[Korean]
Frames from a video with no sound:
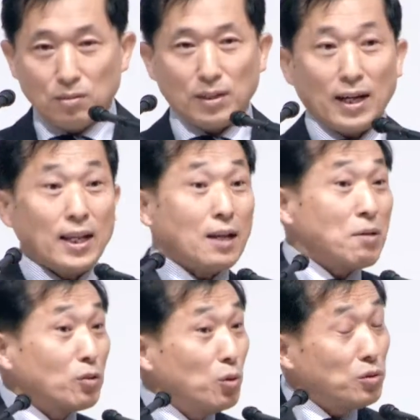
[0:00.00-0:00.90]
우리가
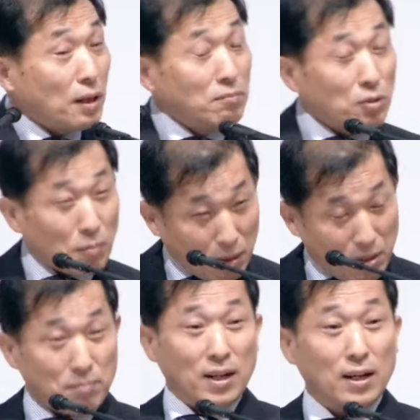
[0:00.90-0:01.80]
하나님의 소유됨으로
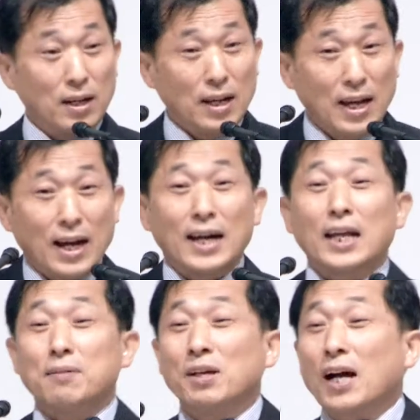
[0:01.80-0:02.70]
말미암아
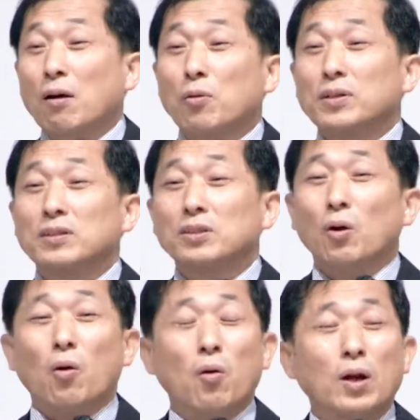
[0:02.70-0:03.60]
하나님이 갖고 있는 그
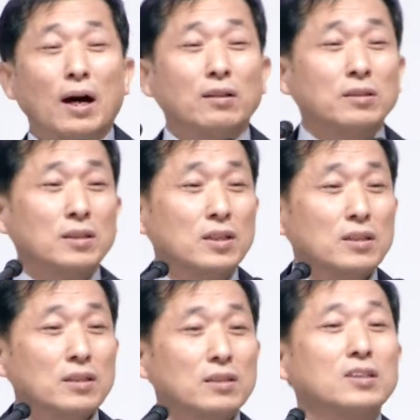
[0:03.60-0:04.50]
놀라운
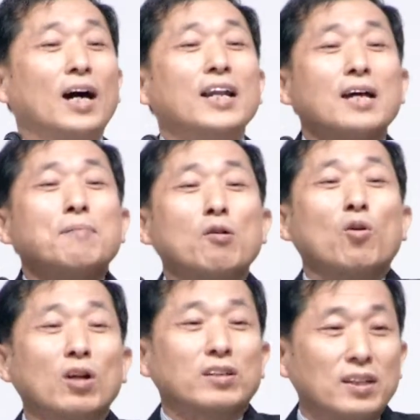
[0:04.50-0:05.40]
그 하나님의
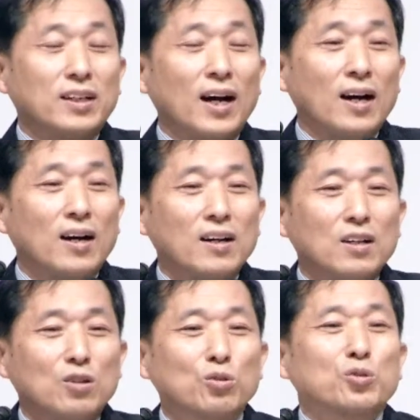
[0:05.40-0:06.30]
퀄리티가
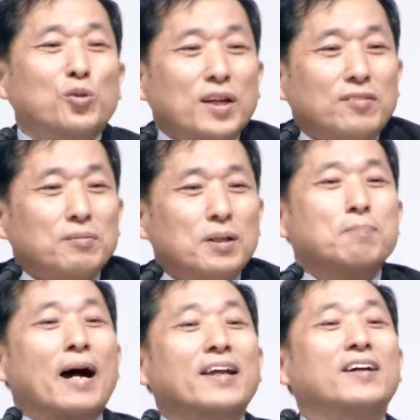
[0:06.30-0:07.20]
우리 속에
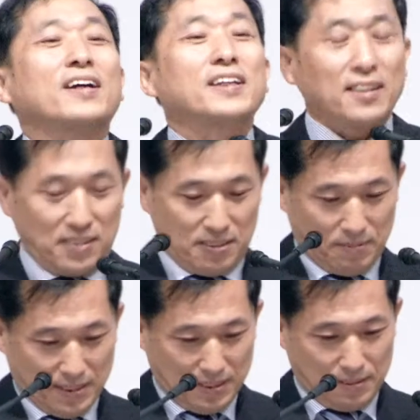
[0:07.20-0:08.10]
있음을 발견하게 될
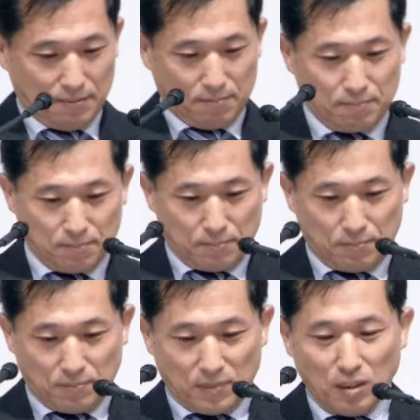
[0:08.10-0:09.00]
것입니다.
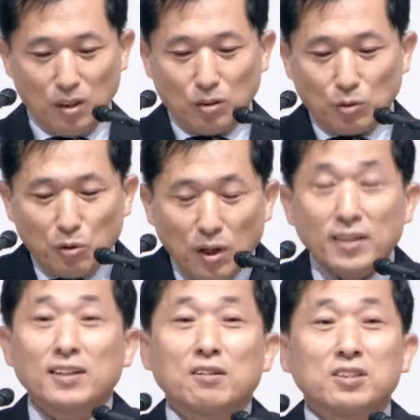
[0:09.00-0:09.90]
소유
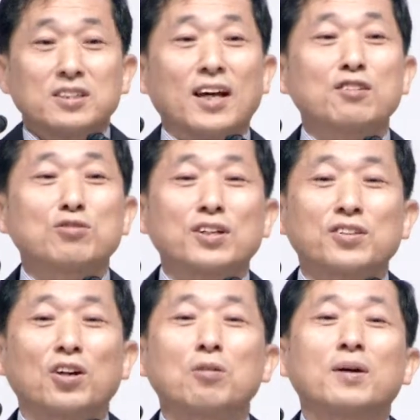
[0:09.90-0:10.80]
하나라고 지난 한
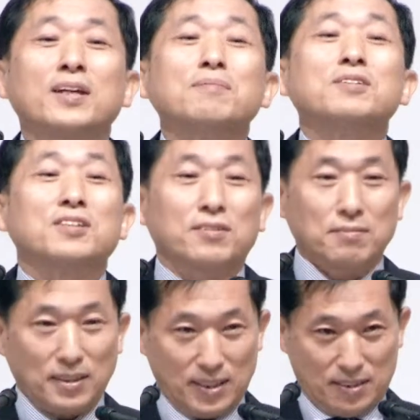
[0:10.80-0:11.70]
주간 동 얼마나
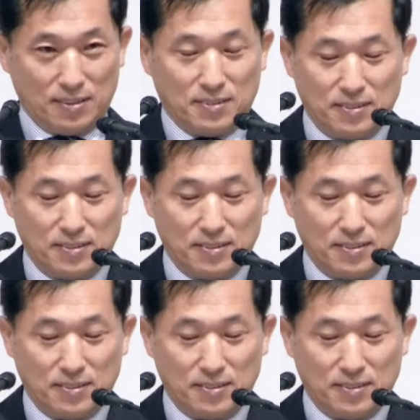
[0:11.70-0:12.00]
힘드셨습니까?